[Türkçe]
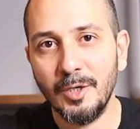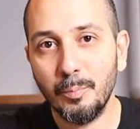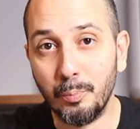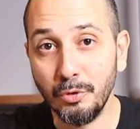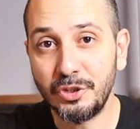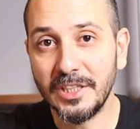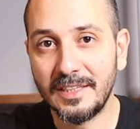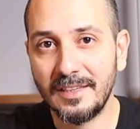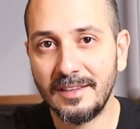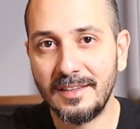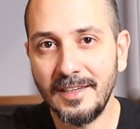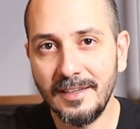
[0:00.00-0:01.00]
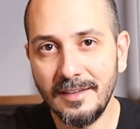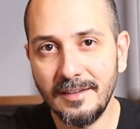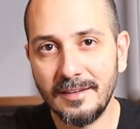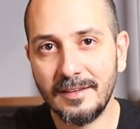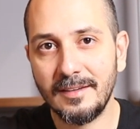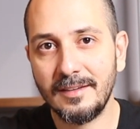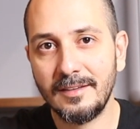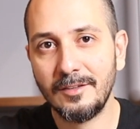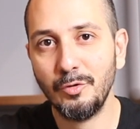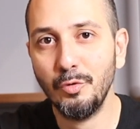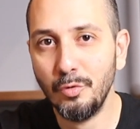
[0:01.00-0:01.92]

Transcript: Bu şekilde e,